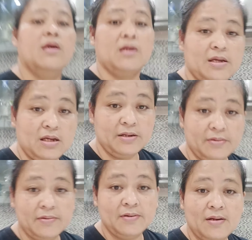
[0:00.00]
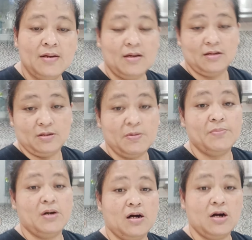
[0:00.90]
Ganyan. 'Di ba
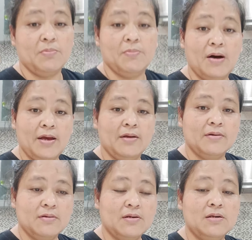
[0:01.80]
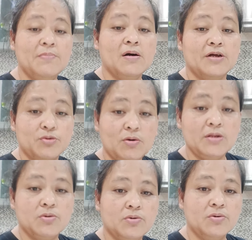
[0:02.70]
mga kababayan? Yung mga katulad
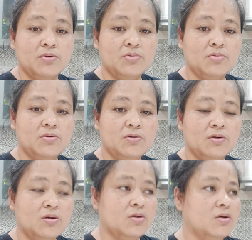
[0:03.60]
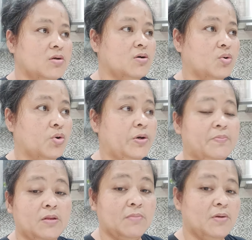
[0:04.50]
kong
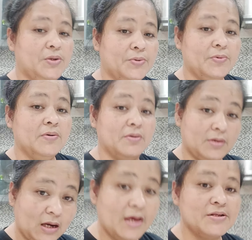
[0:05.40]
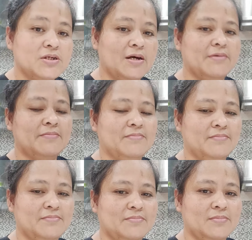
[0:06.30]
OFW, relate 'yan.
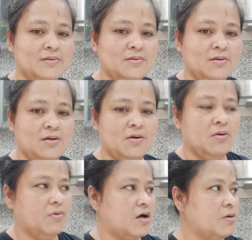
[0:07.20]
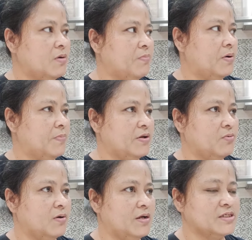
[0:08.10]
Huwag kayo
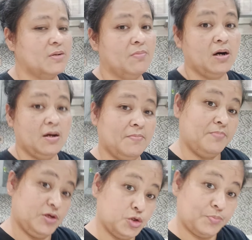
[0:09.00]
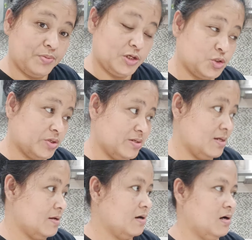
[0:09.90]
magpapaniwala sa mga picture-picture
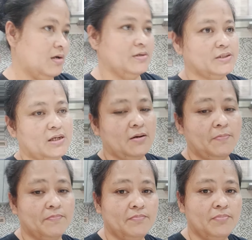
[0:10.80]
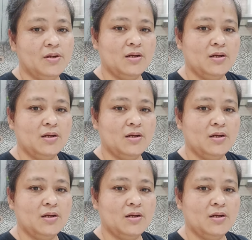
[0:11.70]
nila, sa FB,